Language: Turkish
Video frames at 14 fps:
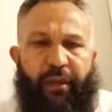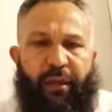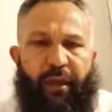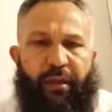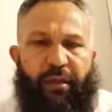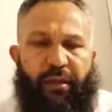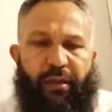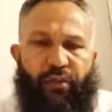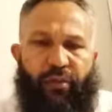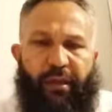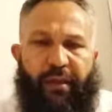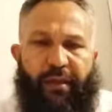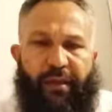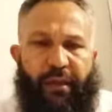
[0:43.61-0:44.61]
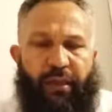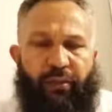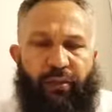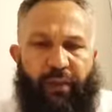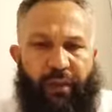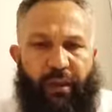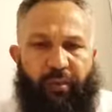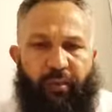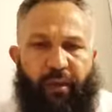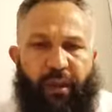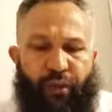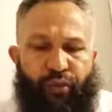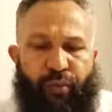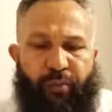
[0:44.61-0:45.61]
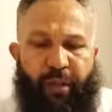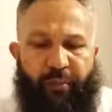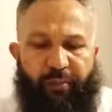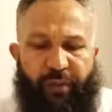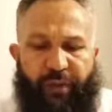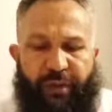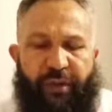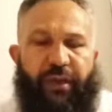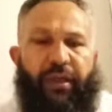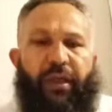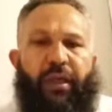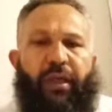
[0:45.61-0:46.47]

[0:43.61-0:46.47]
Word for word: Yani Resul aleyhissalatü vesselam kaç umre yapmıştır